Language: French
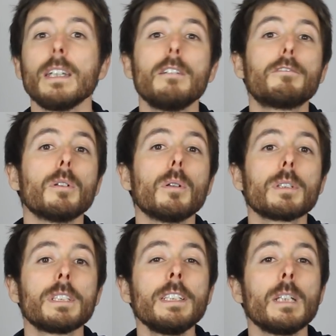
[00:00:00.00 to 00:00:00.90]
il faut
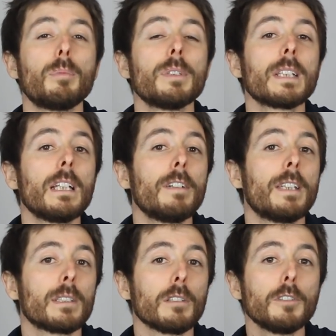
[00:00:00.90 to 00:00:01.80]
aussi qu'ils puissent élever
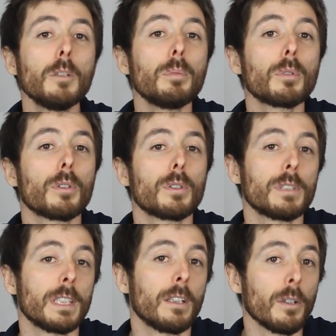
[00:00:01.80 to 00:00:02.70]
des enfants pour que
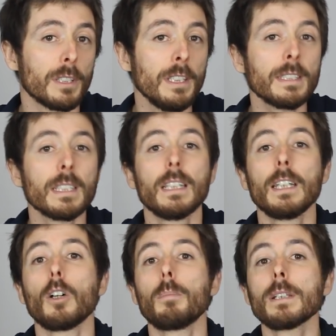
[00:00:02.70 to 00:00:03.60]
ceux-ci grandissent
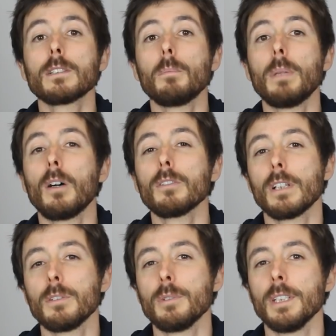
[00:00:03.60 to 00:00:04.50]
et remplacent leurs parents dans les